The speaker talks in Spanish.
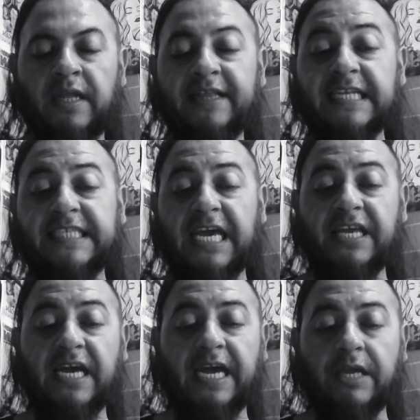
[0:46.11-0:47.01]
Dice
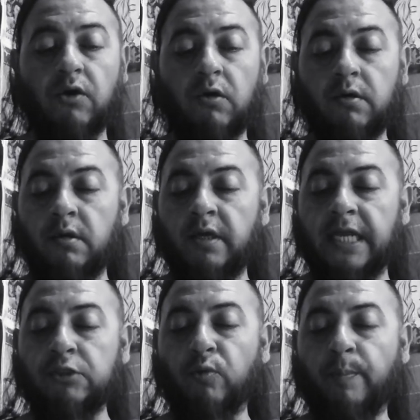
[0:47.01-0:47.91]
ella que yo,
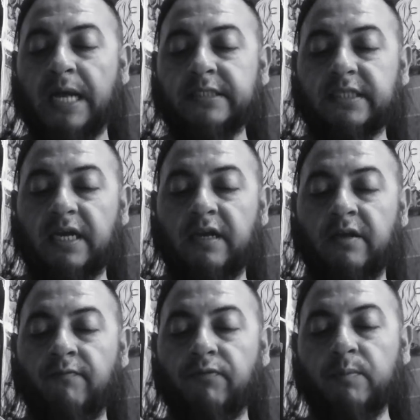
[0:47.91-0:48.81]
en su panza,
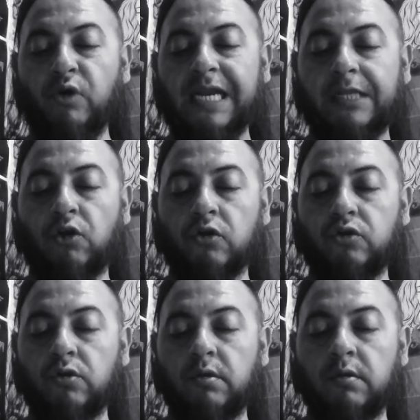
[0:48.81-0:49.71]
fui muy
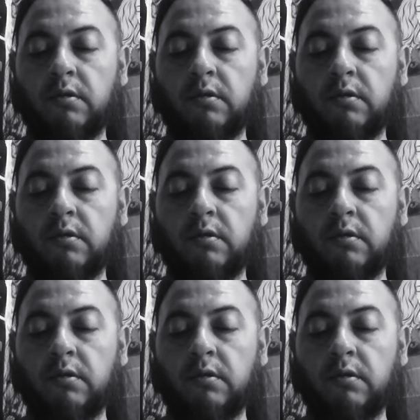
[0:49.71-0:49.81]
latoso,